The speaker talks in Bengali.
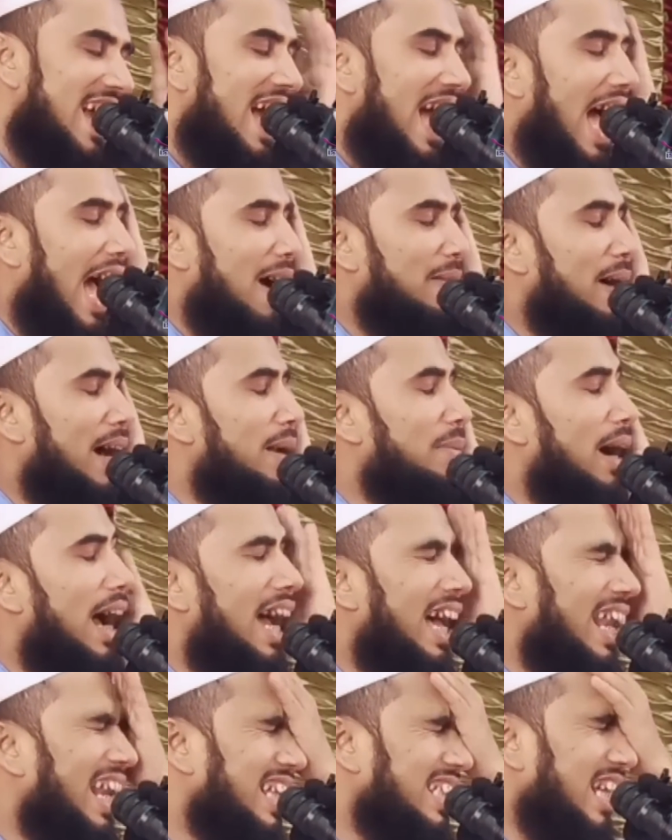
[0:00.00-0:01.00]
আমার
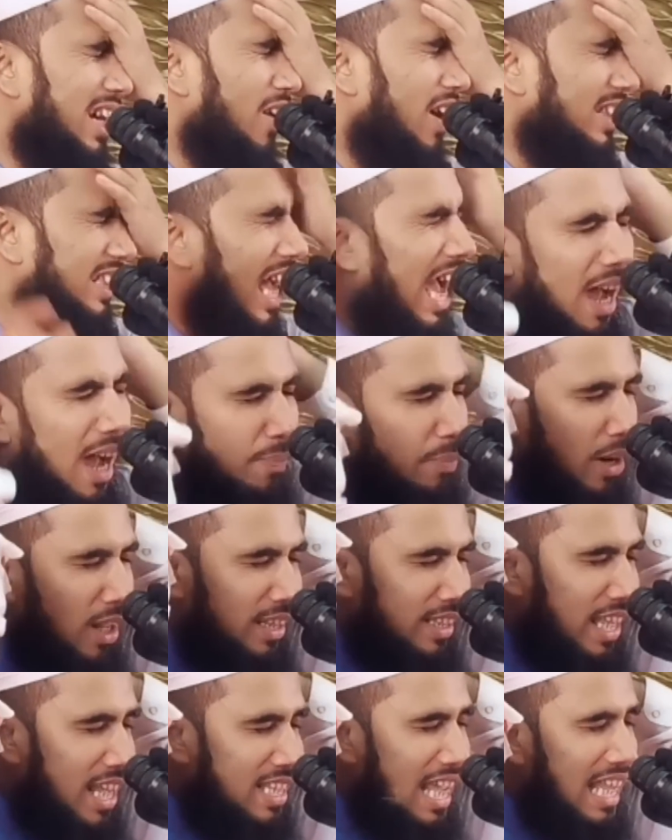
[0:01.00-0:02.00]
ভাইরা যে কথা
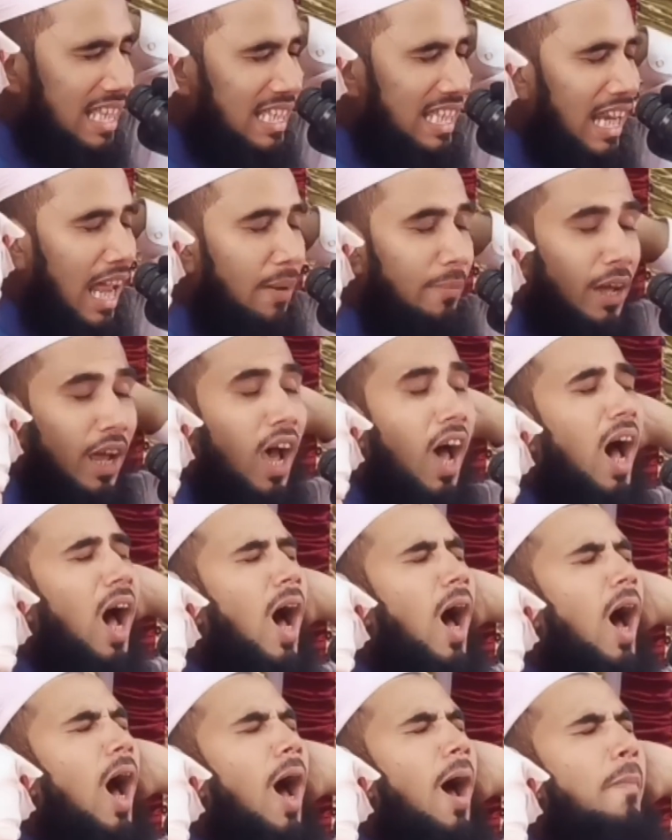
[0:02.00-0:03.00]
বলতে চাচ্ছিলাম এ
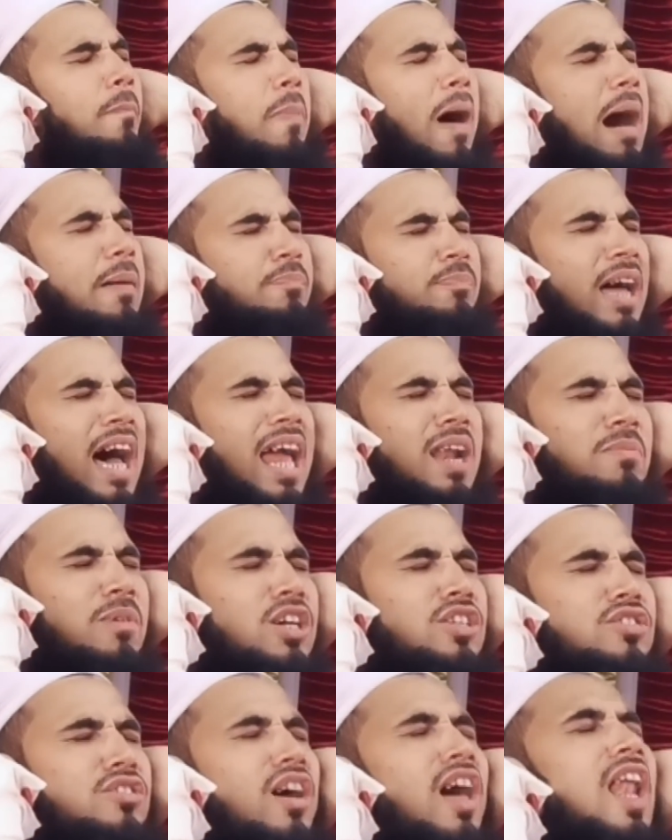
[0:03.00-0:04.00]
আপনার
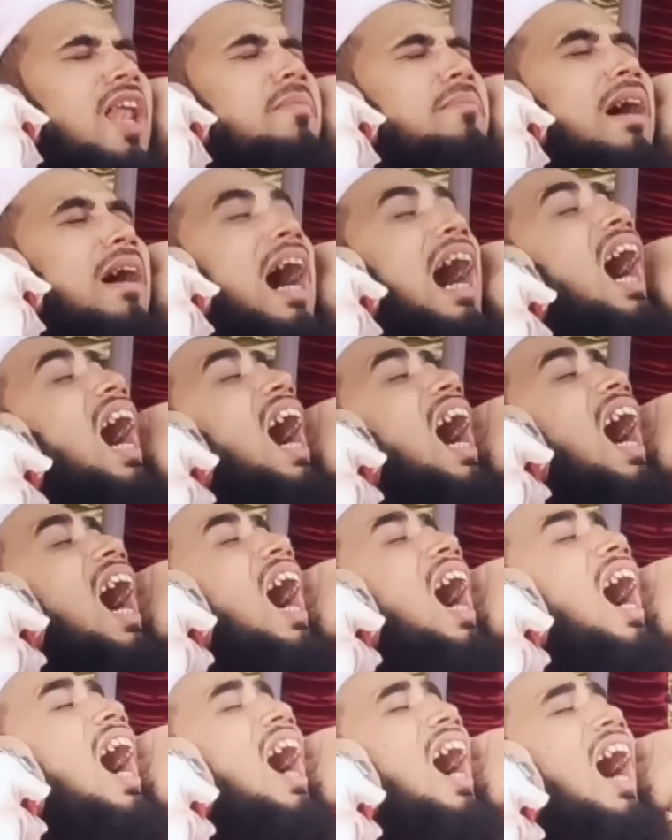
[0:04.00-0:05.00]

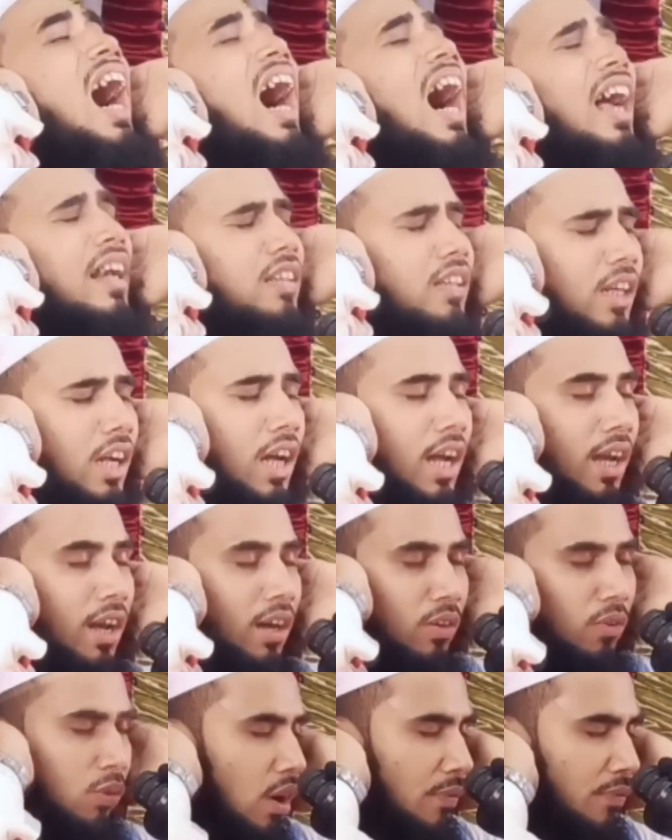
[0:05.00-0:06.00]
মুসলমান
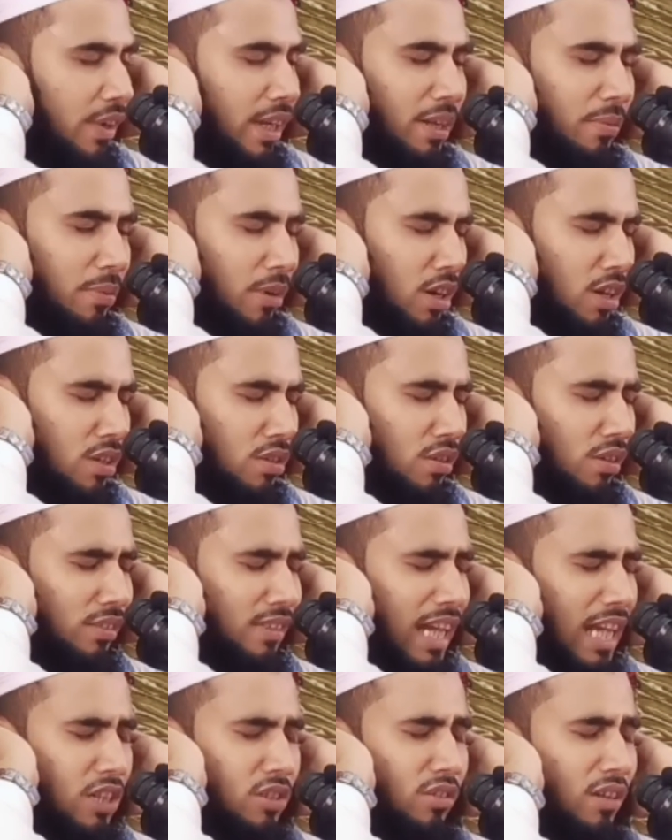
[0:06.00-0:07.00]
গভীর মনোযোগ
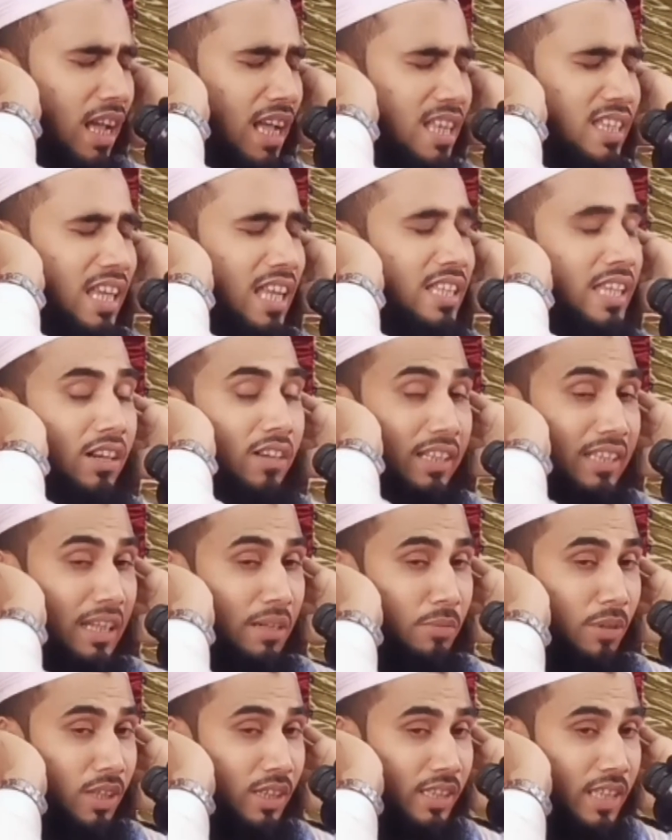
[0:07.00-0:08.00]
দিয়ে শোনা যান যে কথা
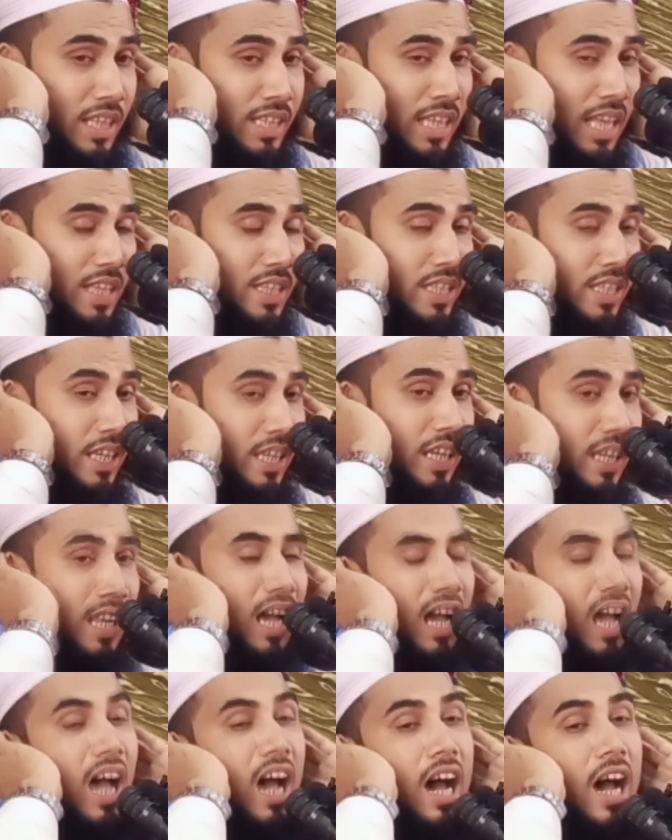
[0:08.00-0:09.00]
বলতে
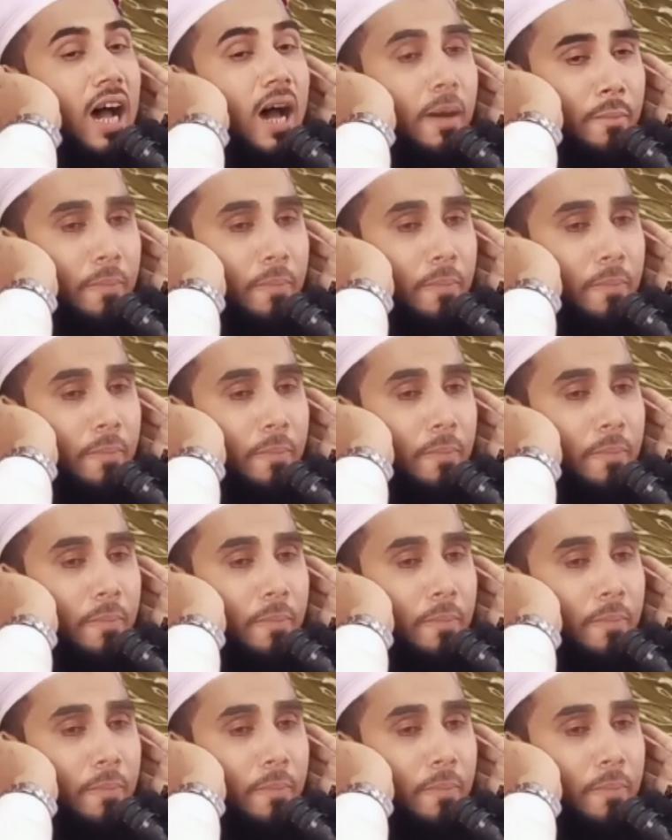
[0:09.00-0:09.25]
চাচ্ছিলাম